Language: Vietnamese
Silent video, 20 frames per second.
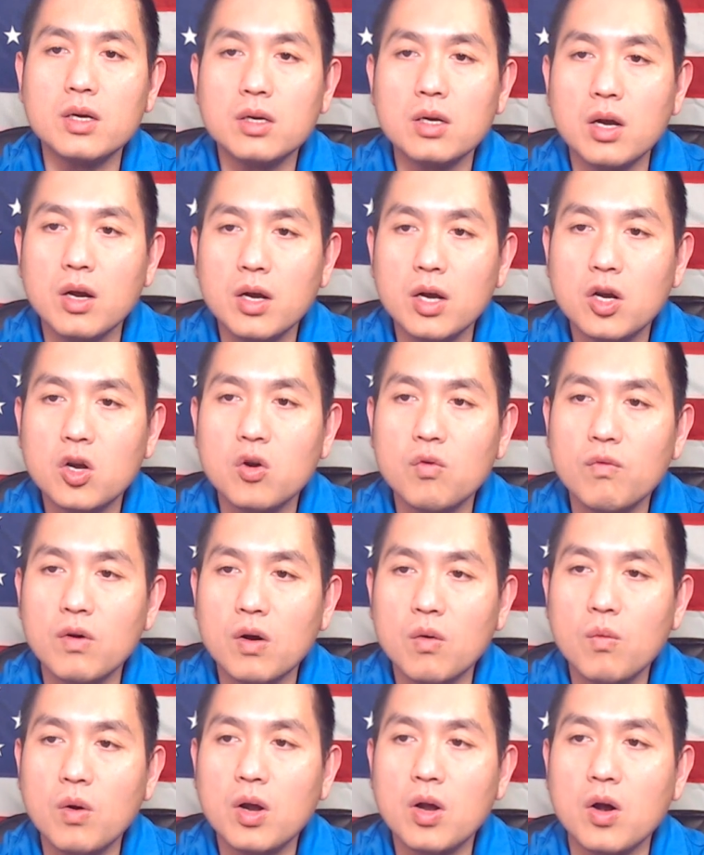các khu vực
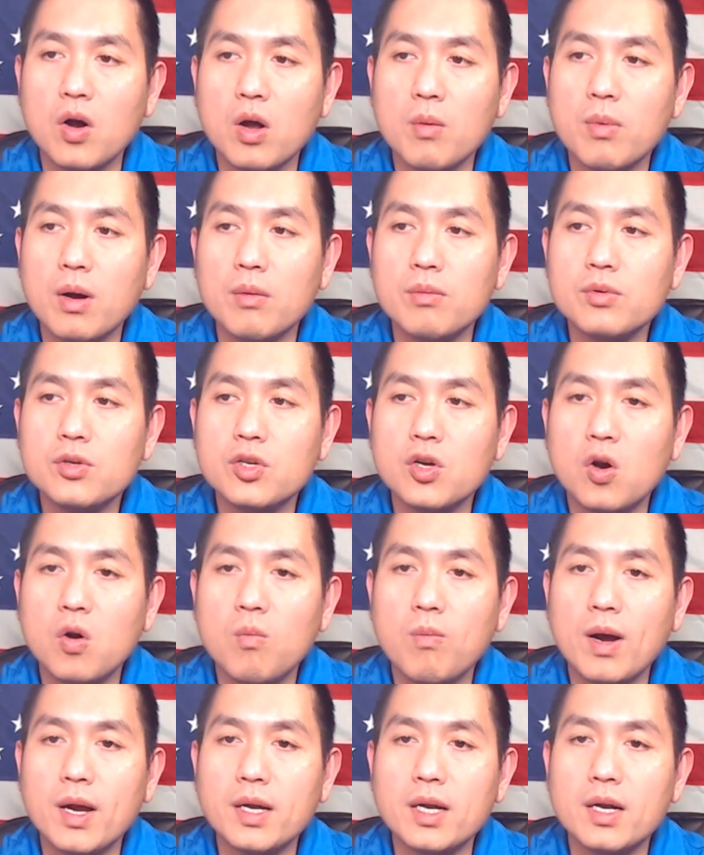quốc hội mà ông Joe
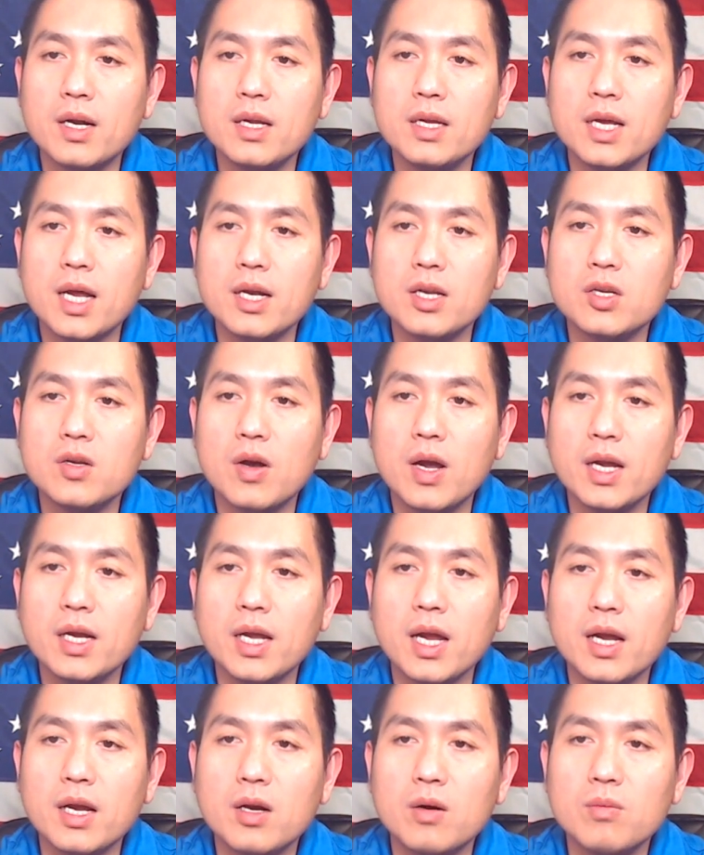Biden đã dành cho
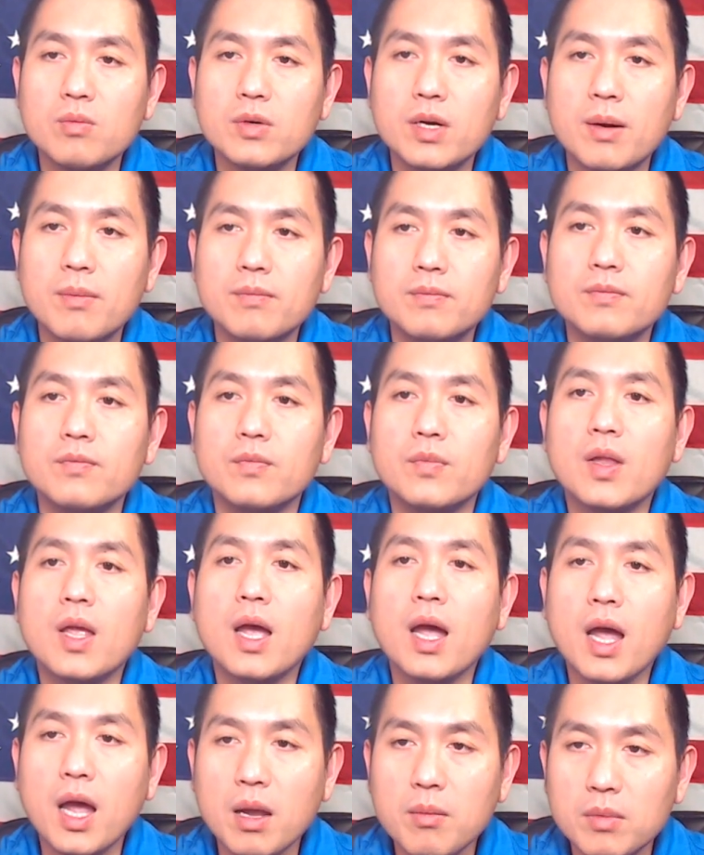
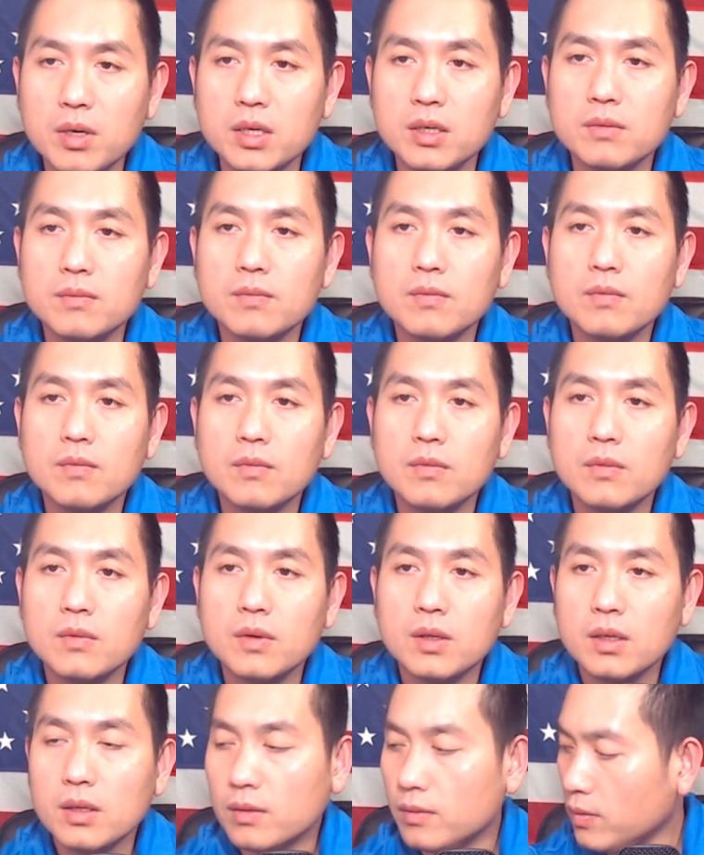2020.
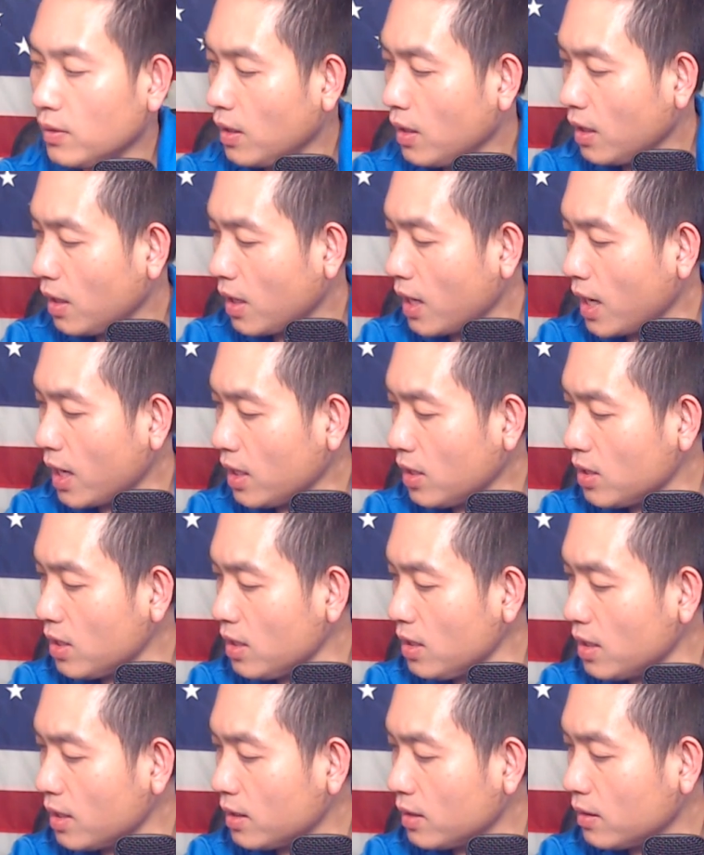Các chiến
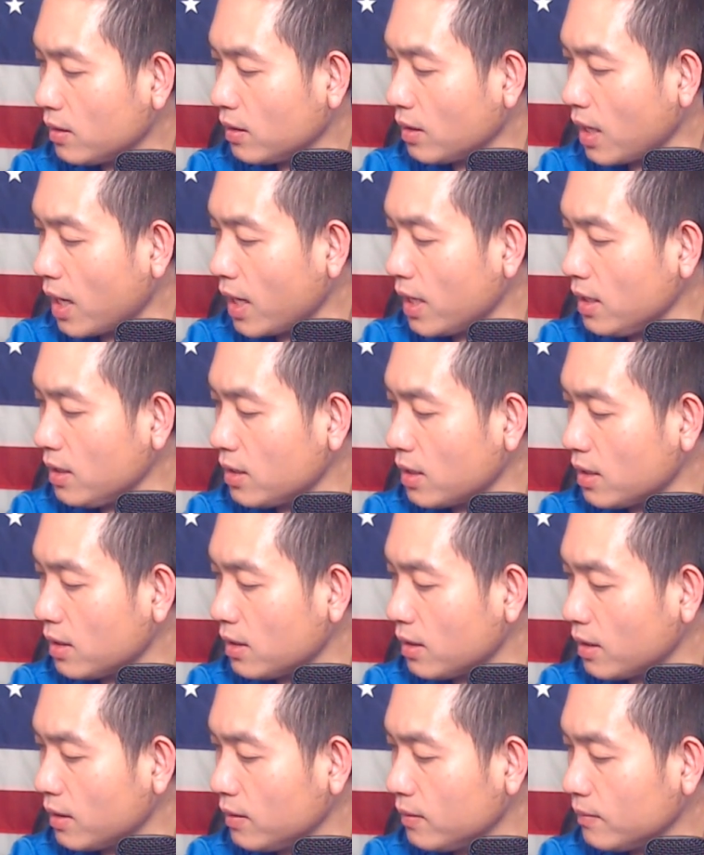dịch tái tranh
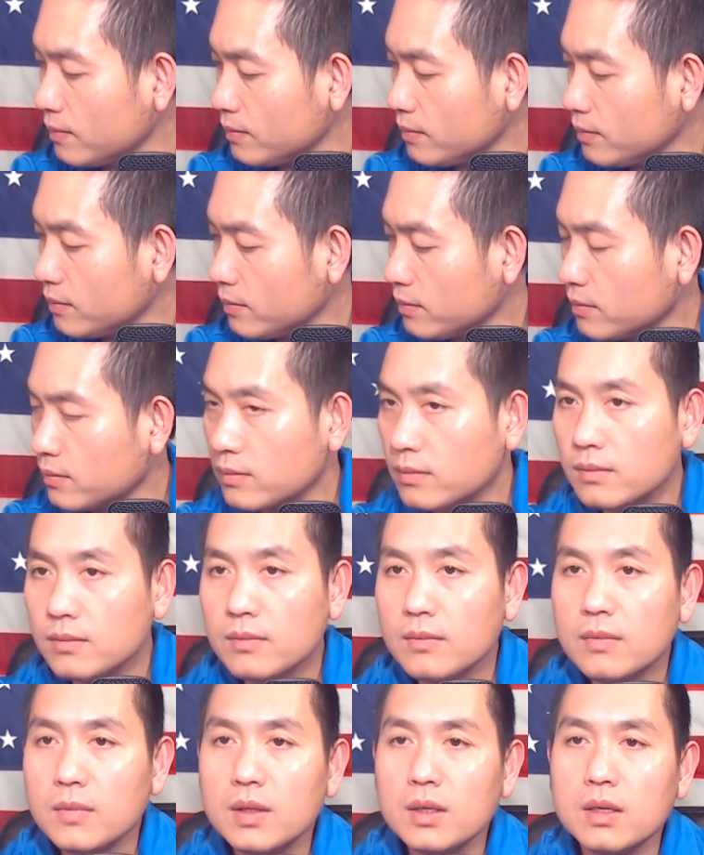cử
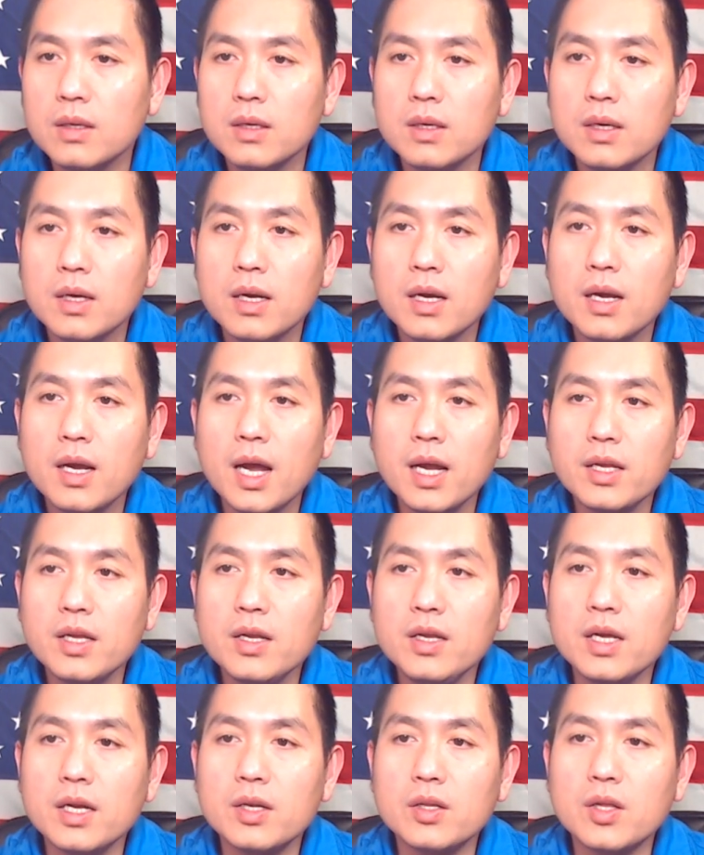Các chiến
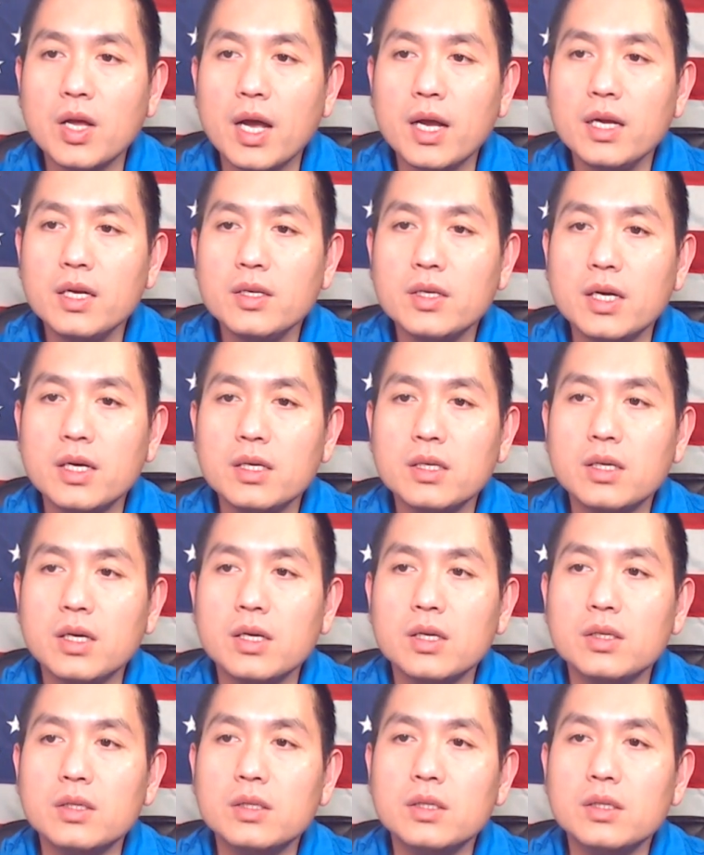dịch tái tranh cử